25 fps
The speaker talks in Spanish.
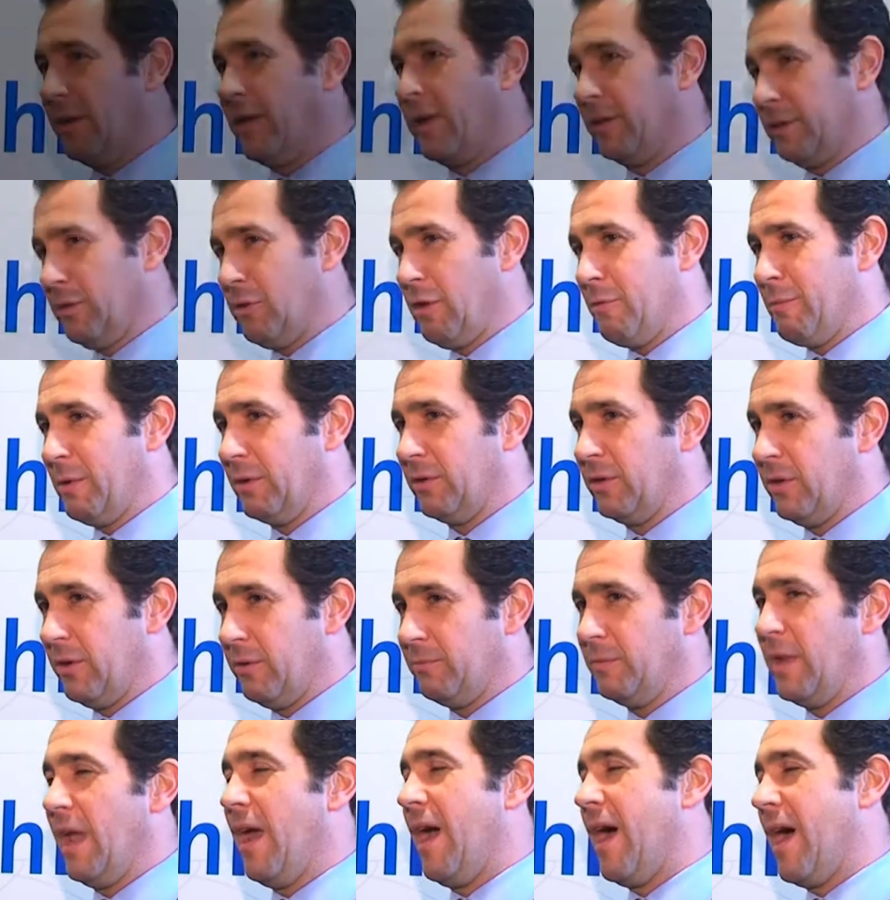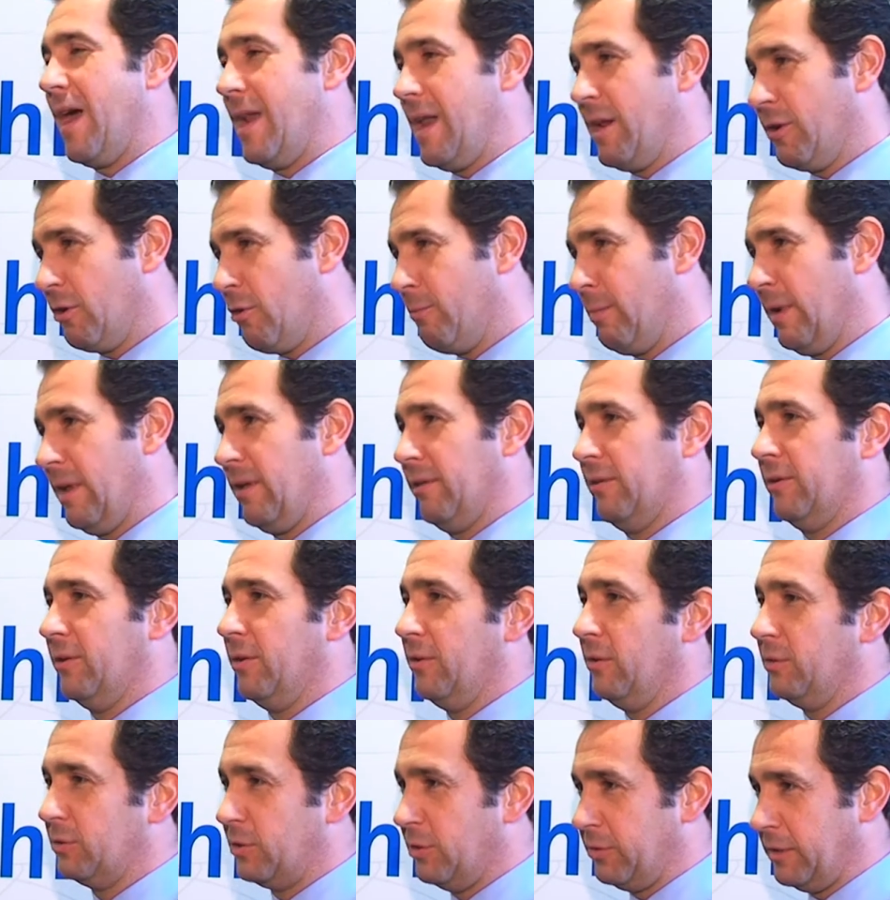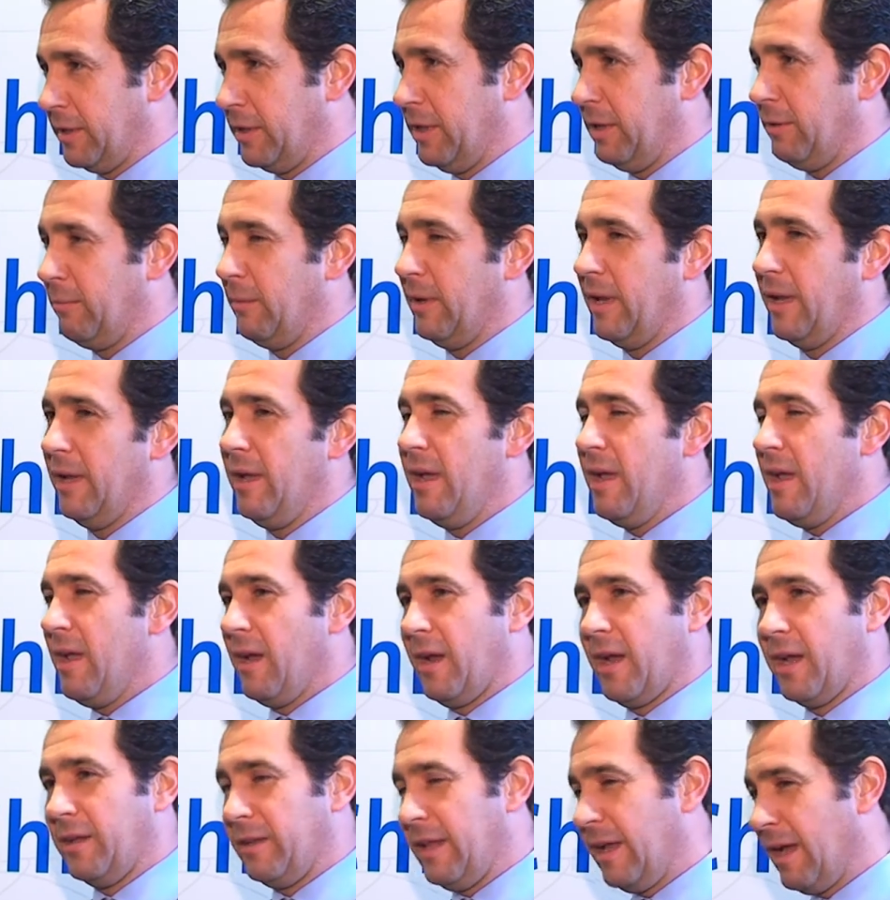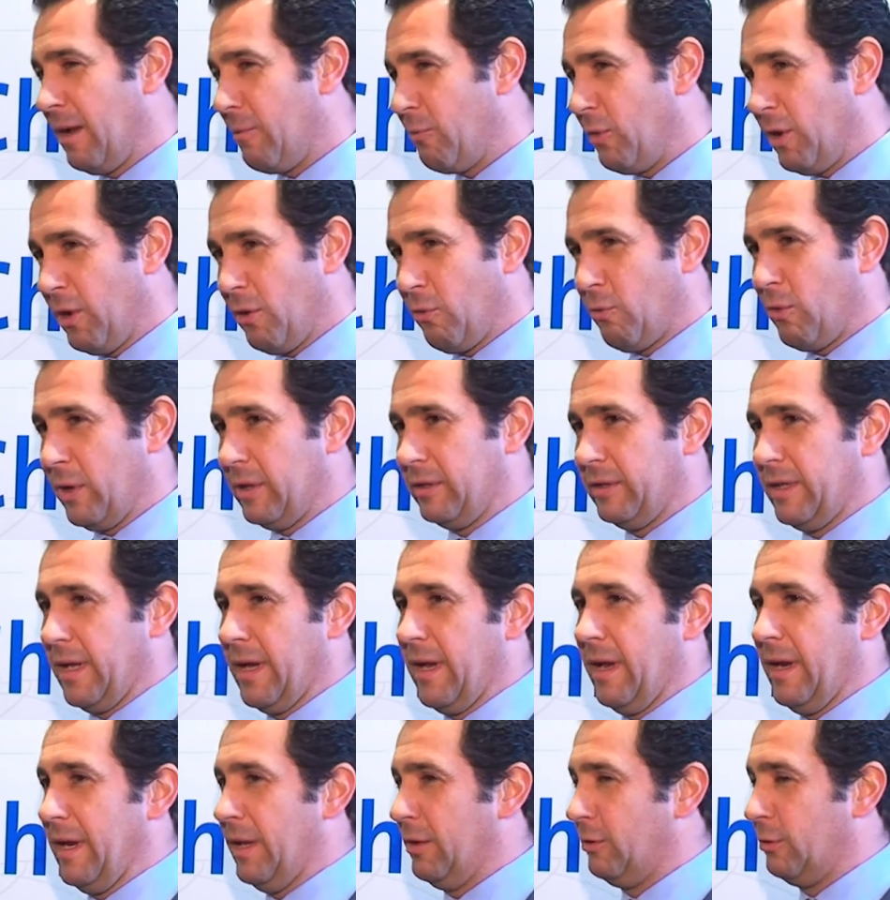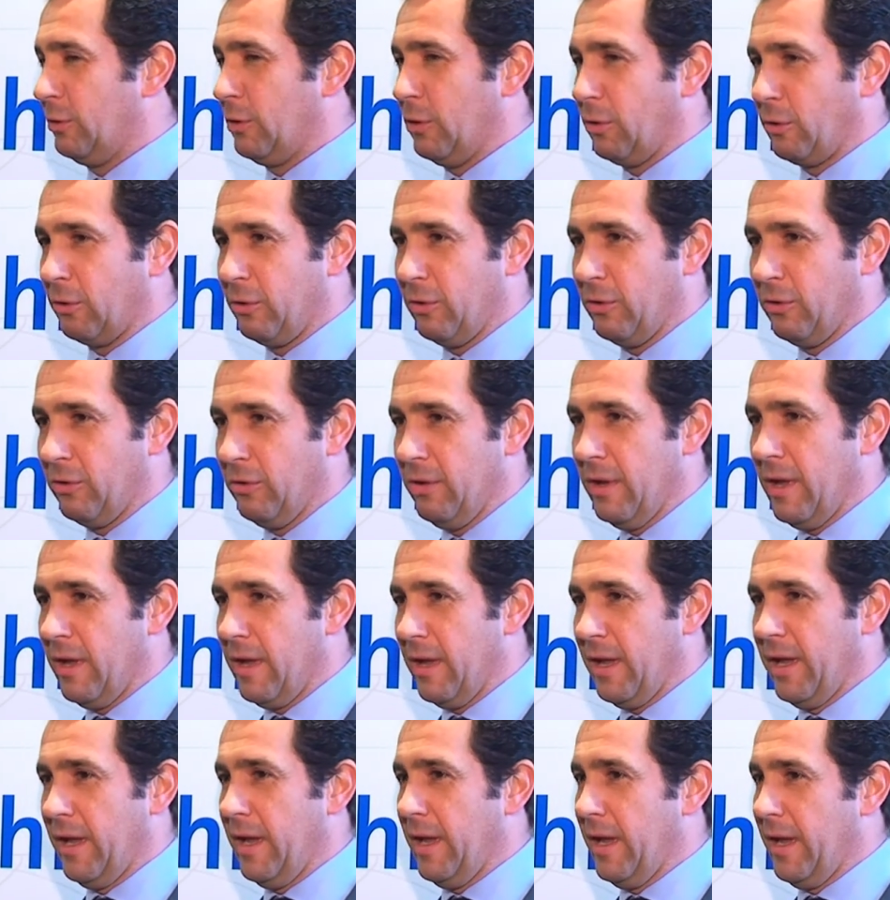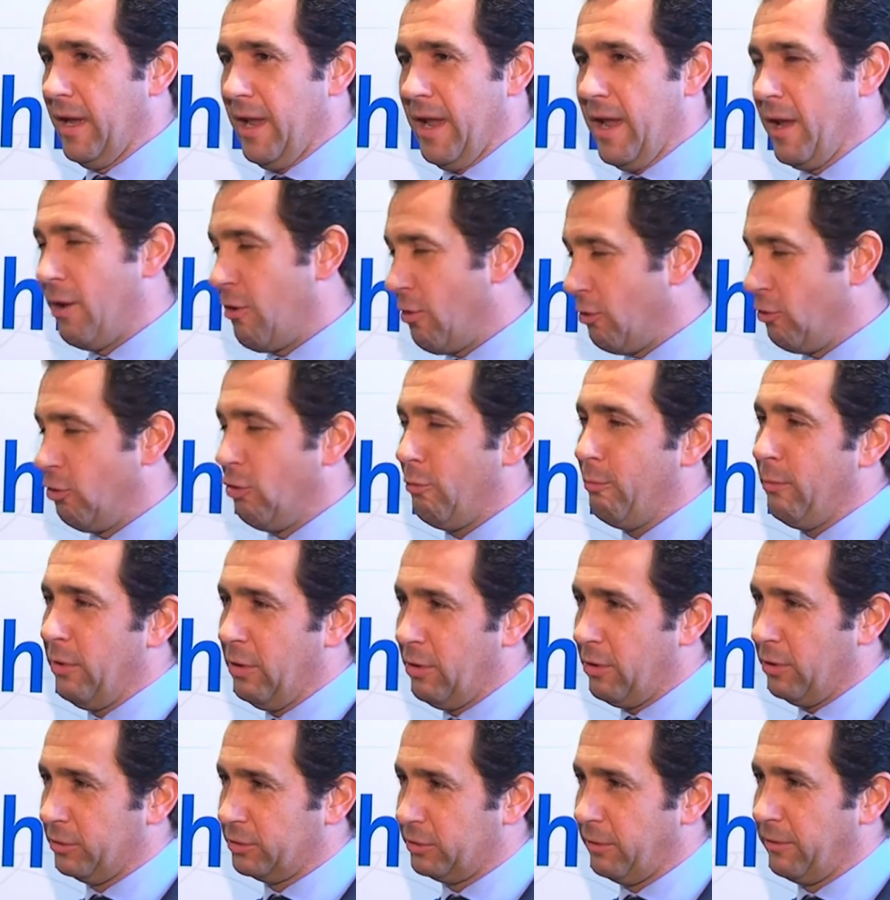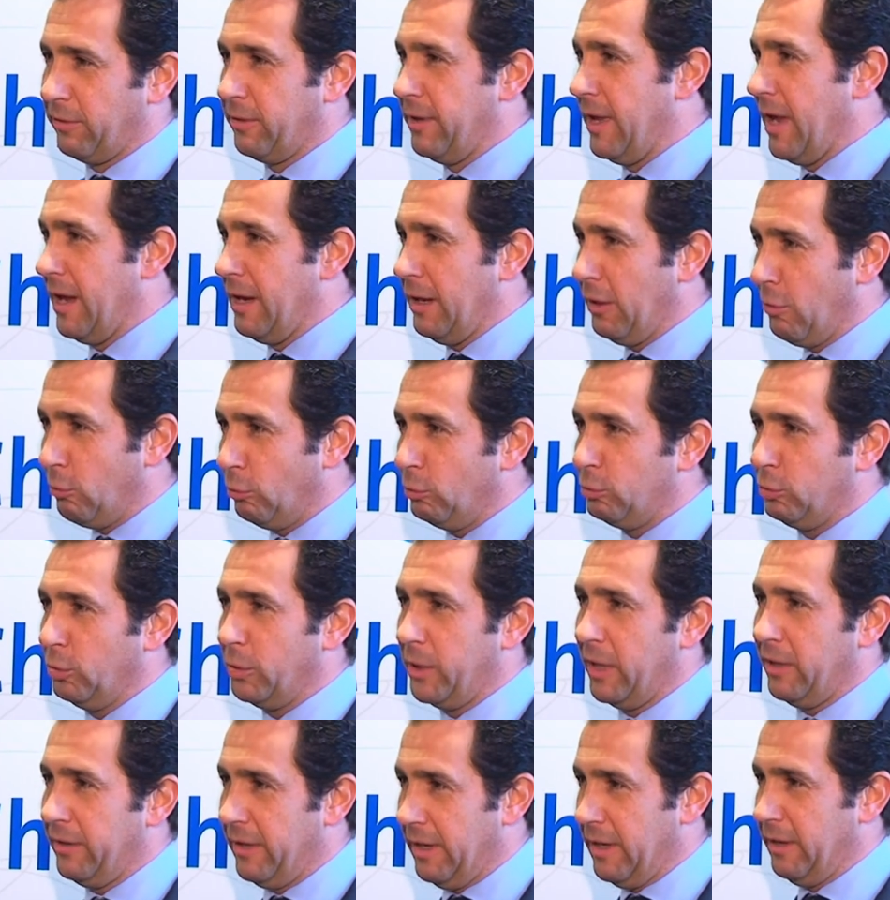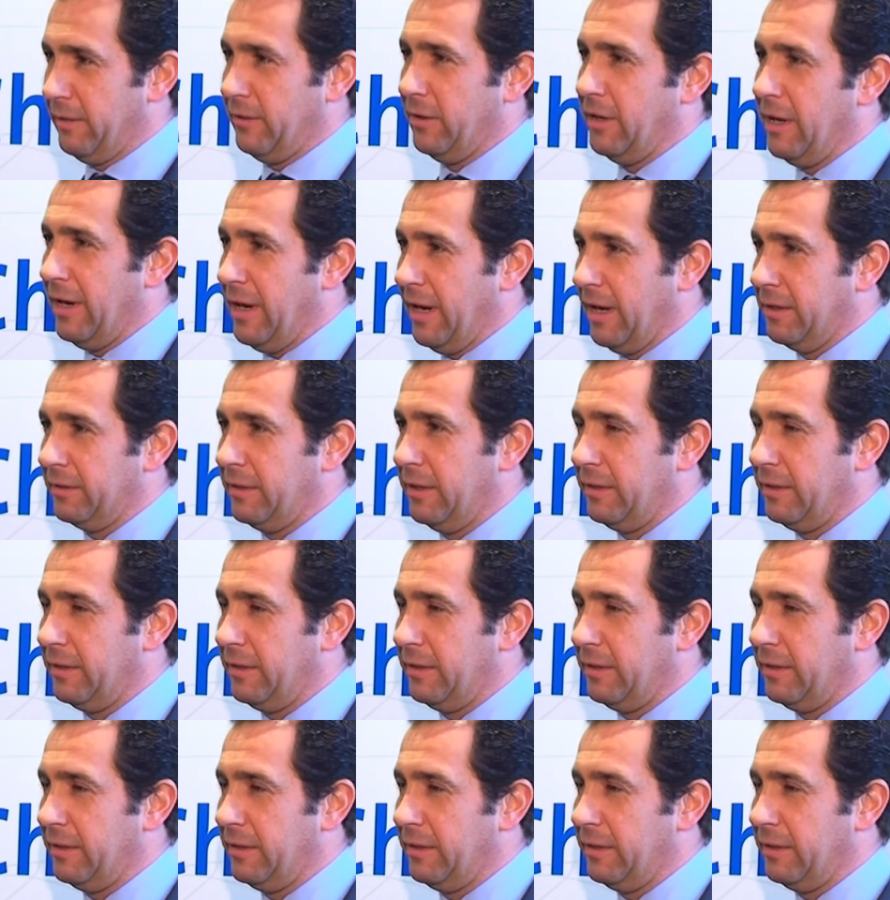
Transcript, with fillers: que sea una inversión a largo plazo, sostenible, que tenga muy en cuenta el entorno eh, económico, social y cultural de la zona en la que se